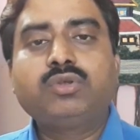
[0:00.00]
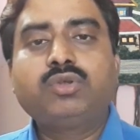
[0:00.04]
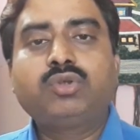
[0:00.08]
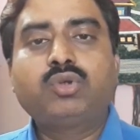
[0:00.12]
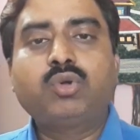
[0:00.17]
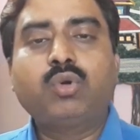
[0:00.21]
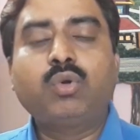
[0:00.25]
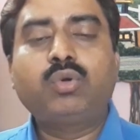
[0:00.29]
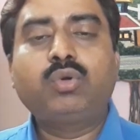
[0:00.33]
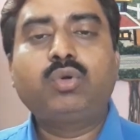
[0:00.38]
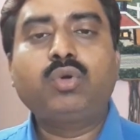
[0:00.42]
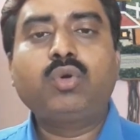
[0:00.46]

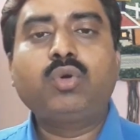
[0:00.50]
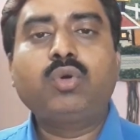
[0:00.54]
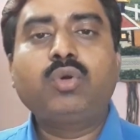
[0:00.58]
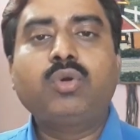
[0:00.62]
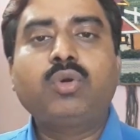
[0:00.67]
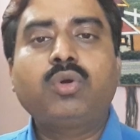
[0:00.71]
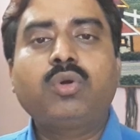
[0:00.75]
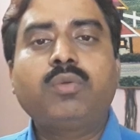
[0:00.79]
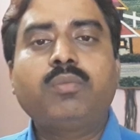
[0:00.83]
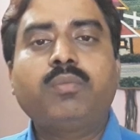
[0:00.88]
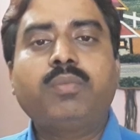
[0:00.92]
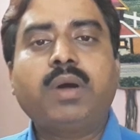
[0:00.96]
ছোট
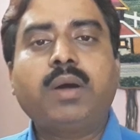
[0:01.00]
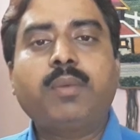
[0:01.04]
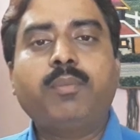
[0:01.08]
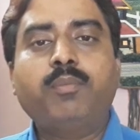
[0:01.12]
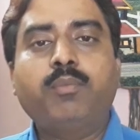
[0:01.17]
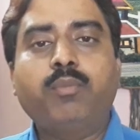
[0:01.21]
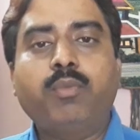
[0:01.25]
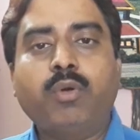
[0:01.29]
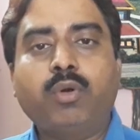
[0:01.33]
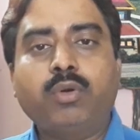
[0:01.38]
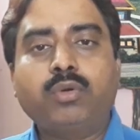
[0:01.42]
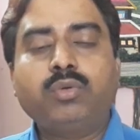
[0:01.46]
বা
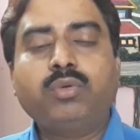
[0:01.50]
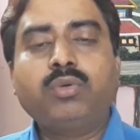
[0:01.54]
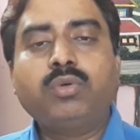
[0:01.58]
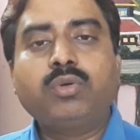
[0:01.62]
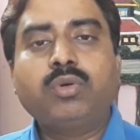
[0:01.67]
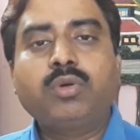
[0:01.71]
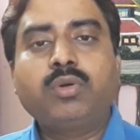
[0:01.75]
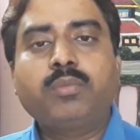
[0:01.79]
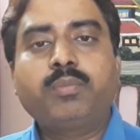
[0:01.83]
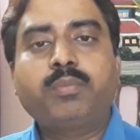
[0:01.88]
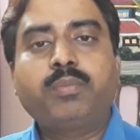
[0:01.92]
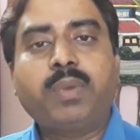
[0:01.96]
বড়
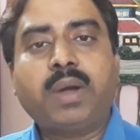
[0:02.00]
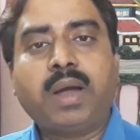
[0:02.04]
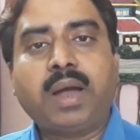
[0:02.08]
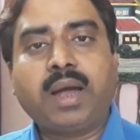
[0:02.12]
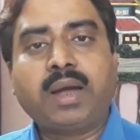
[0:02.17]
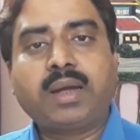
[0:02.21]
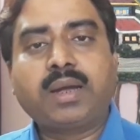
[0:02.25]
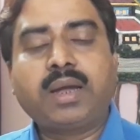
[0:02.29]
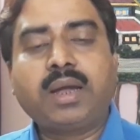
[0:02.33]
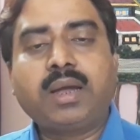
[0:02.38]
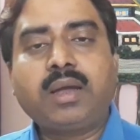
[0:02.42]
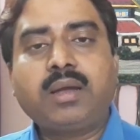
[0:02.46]

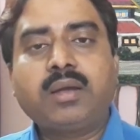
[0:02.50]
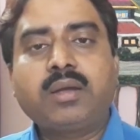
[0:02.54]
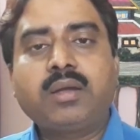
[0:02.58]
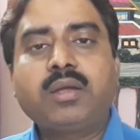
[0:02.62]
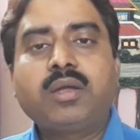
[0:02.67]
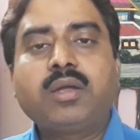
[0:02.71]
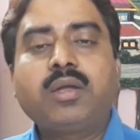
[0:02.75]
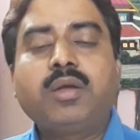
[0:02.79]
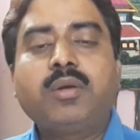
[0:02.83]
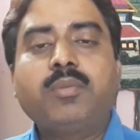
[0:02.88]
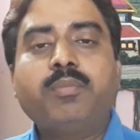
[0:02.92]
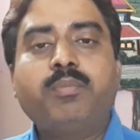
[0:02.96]
ফাঁকা
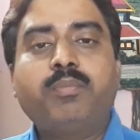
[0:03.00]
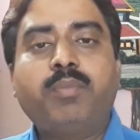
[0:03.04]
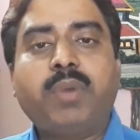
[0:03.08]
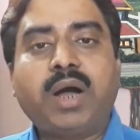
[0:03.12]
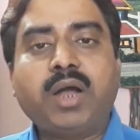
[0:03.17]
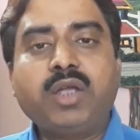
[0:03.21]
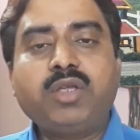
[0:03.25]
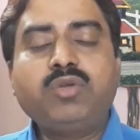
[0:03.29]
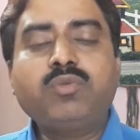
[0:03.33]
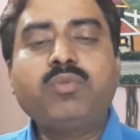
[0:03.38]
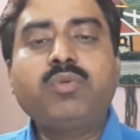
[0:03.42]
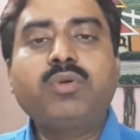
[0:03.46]

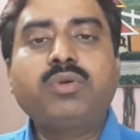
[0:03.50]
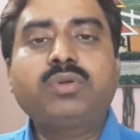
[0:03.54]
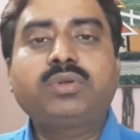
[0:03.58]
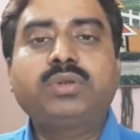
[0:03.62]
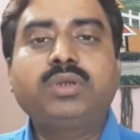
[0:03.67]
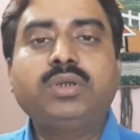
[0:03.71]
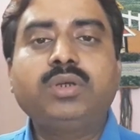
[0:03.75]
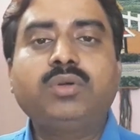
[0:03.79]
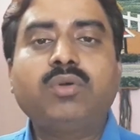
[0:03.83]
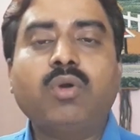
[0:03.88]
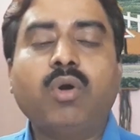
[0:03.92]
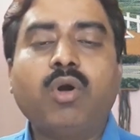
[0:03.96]

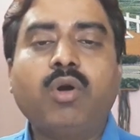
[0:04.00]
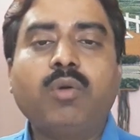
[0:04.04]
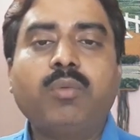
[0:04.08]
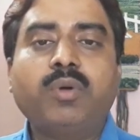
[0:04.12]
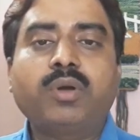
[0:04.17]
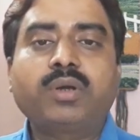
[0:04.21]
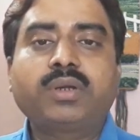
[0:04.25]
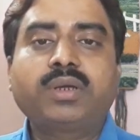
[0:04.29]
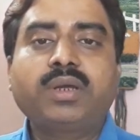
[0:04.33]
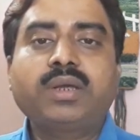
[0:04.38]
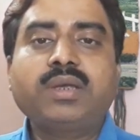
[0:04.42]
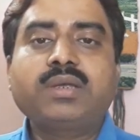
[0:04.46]
বায়ুভর্তি
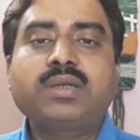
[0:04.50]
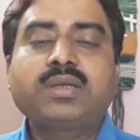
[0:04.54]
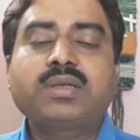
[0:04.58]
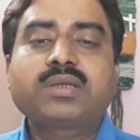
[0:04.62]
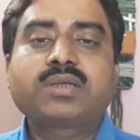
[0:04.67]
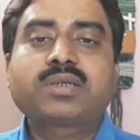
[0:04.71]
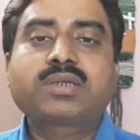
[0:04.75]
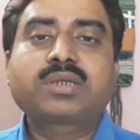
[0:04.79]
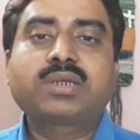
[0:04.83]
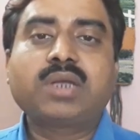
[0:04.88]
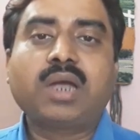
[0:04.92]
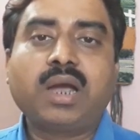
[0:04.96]
গহ্বরকে
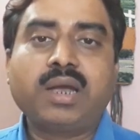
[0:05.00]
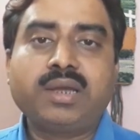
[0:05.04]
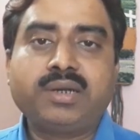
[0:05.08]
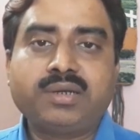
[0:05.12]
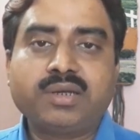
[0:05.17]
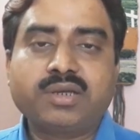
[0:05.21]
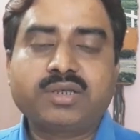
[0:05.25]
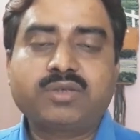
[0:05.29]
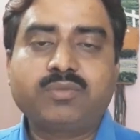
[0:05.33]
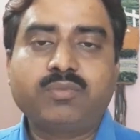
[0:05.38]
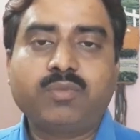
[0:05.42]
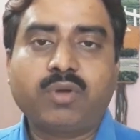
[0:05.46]

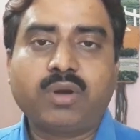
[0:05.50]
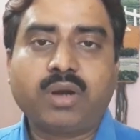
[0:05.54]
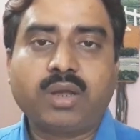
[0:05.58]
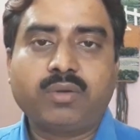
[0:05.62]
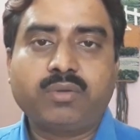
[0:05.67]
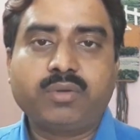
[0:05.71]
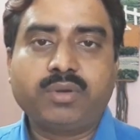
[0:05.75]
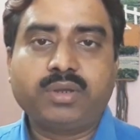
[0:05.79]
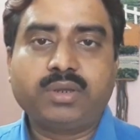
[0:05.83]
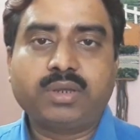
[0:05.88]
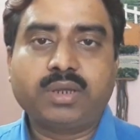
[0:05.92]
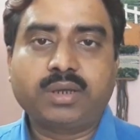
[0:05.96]
সাইনাস বলা
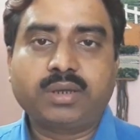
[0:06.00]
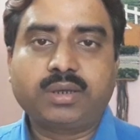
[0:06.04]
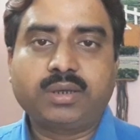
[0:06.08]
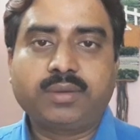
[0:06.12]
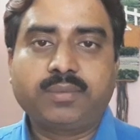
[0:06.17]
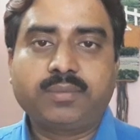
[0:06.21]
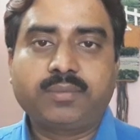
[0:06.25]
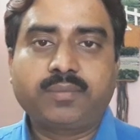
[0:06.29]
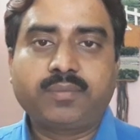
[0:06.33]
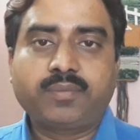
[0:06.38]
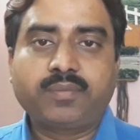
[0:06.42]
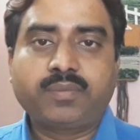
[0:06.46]
হয়ে থাকে
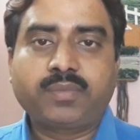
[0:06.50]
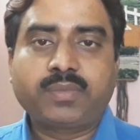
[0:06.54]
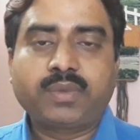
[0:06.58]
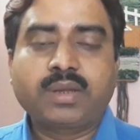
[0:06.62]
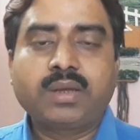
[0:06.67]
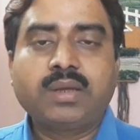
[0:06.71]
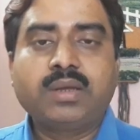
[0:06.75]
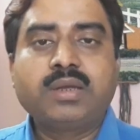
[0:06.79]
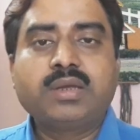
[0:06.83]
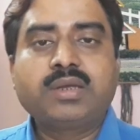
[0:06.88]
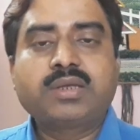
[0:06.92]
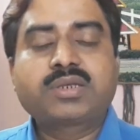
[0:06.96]

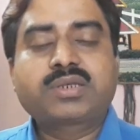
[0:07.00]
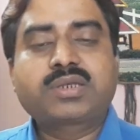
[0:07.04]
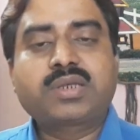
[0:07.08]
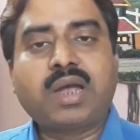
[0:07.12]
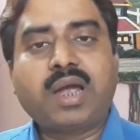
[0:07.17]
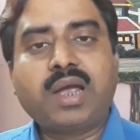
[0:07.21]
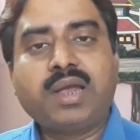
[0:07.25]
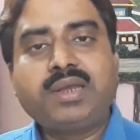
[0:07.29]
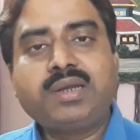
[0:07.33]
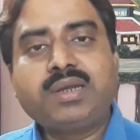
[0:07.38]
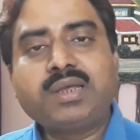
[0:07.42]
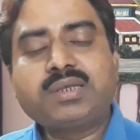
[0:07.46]

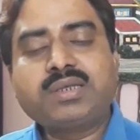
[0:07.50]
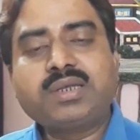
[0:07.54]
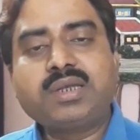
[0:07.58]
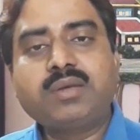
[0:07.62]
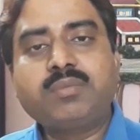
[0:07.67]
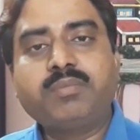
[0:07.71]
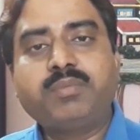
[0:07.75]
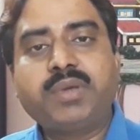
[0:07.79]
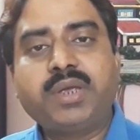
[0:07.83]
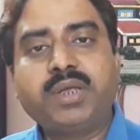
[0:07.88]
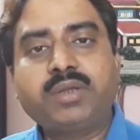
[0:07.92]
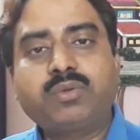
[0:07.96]
সাইনাসের
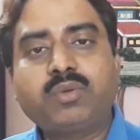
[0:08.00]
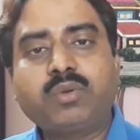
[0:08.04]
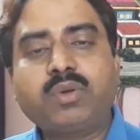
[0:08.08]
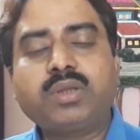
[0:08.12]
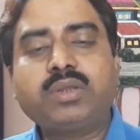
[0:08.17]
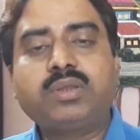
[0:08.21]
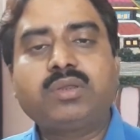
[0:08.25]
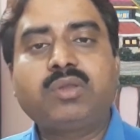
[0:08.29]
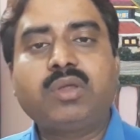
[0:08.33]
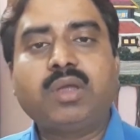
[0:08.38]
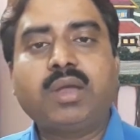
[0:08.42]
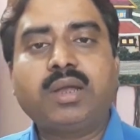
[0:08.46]
ভেতরের
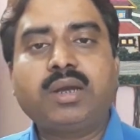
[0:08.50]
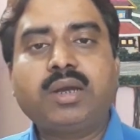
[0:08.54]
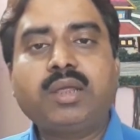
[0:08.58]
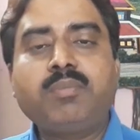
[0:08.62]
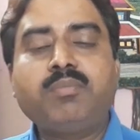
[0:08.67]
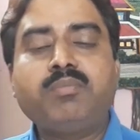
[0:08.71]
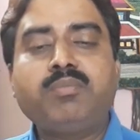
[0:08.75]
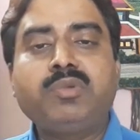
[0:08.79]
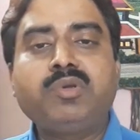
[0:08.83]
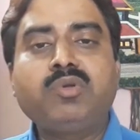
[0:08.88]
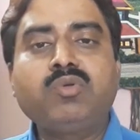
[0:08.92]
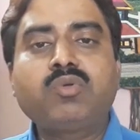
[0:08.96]
দেয়ালে
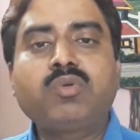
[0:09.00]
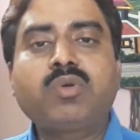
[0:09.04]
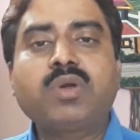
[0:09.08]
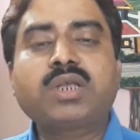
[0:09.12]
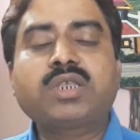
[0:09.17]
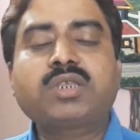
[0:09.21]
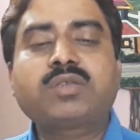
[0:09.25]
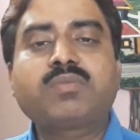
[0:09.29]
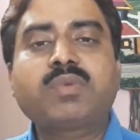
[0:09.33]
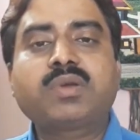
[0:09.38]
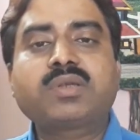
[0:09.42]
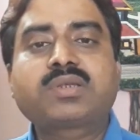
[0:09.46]
মিউকাস
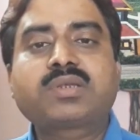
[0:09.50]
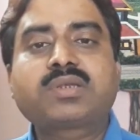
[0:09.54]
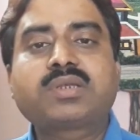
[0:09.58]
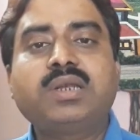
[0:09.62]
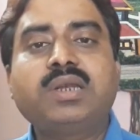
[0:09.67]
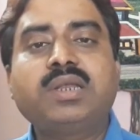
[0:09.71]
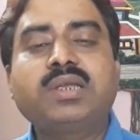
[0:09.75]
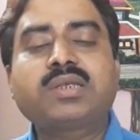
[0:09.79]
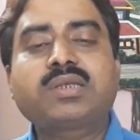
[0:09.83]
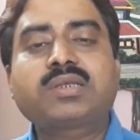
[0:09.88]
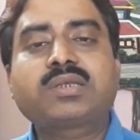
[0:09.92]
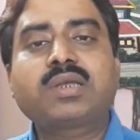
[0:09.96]
বা
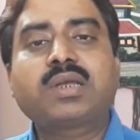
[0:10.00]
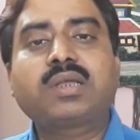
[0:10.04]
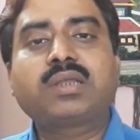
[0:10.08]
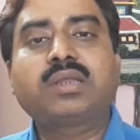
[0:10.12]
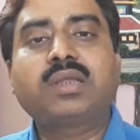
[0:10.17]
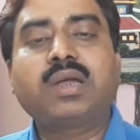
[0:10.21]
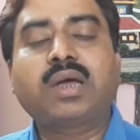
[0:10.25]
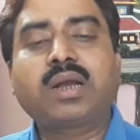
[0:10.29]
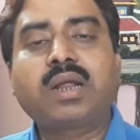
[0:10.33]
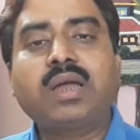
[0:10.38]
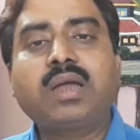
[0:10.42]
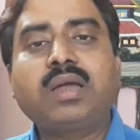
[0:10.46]
শ্লেষা
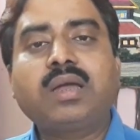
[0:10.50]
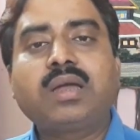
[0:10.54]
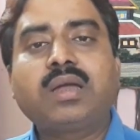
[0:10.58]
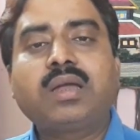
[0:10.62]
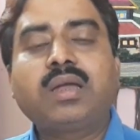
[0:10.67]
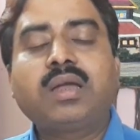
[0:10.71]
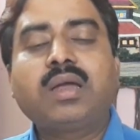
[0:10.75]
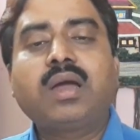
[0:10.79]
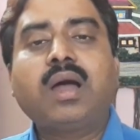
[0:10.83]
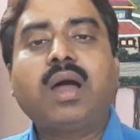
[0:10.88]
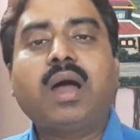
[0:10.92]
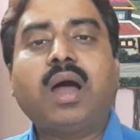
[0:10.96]
দ্বারা
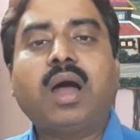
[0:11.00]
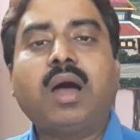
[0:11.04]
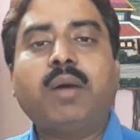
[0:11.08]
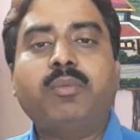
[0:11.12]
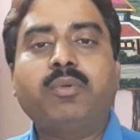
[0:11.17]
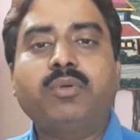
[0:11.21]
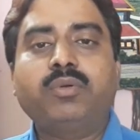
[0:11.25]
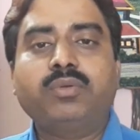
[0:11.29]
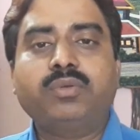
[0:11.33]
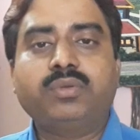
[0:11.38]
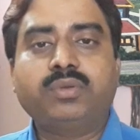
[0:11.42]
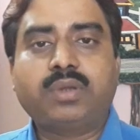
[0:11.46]

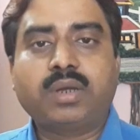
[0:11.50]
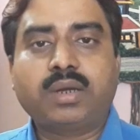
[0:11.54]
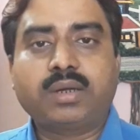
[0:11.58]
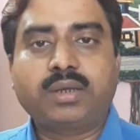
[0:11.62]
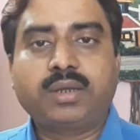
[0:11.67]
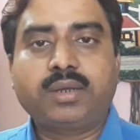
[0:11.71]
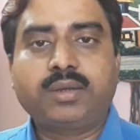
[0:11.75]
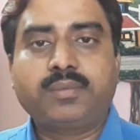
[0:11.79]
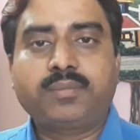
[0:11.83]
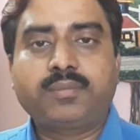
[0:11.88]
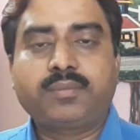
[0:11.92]
আবরণ থাকে